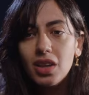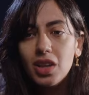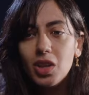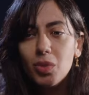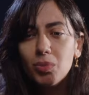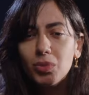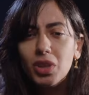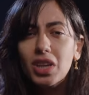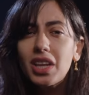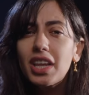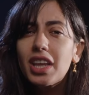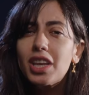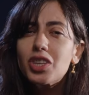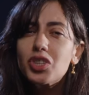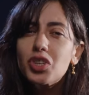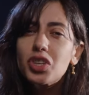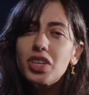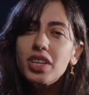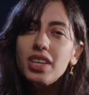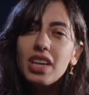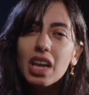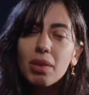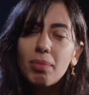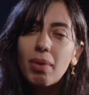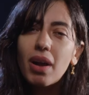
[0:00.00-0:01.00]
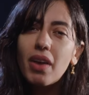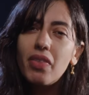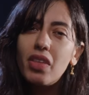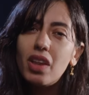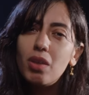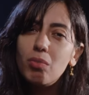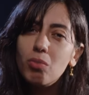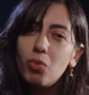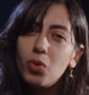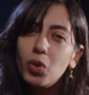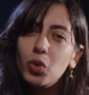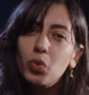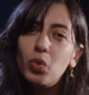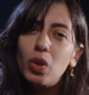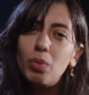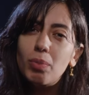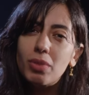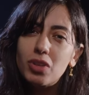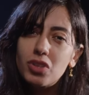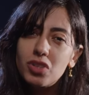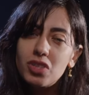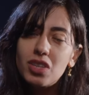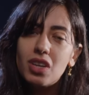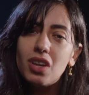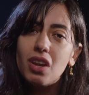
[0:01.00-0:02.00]
بالتالي هي شريكة بهذا الموت
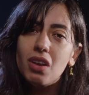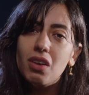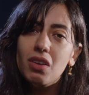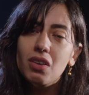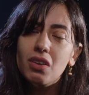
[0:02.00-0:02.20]
والمجزرة